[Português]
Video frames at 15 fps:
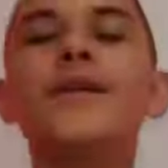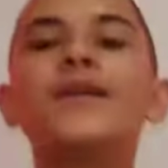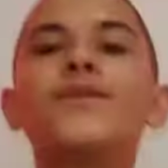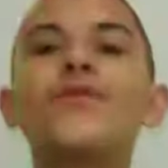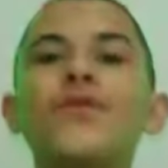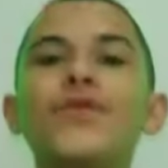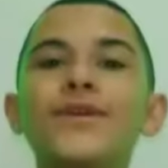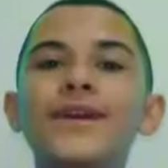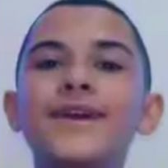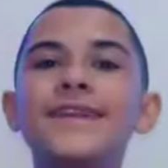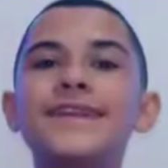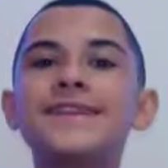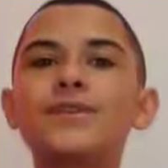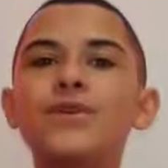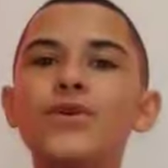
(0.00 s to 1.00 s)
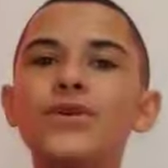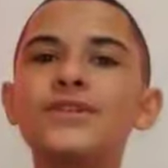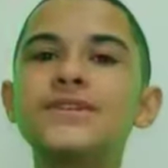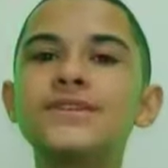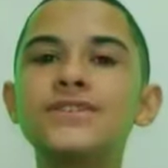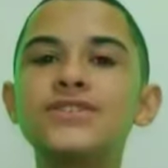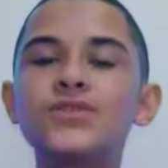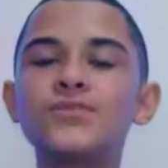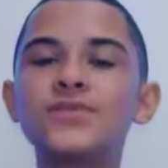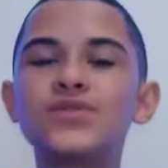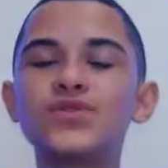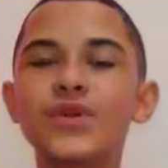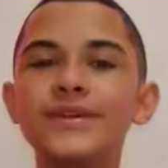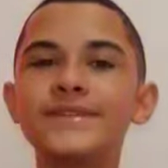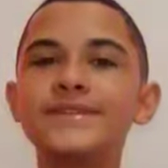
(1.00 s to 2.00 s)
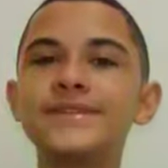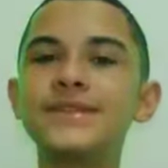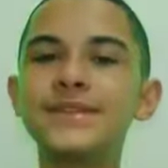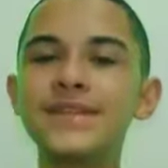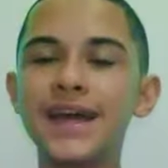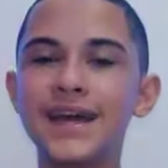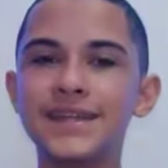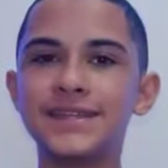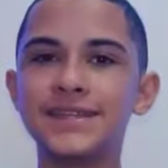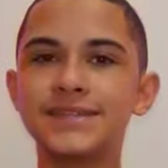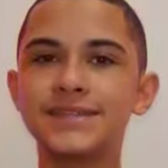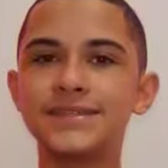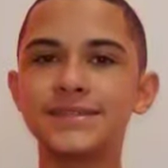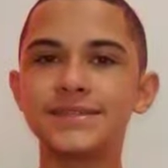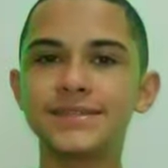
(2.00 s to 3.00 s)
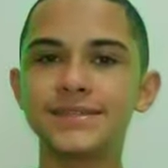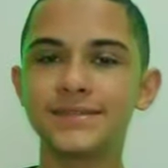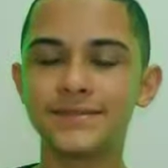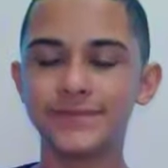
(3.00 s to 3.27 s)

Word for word: e coloquei todas as opções citadas.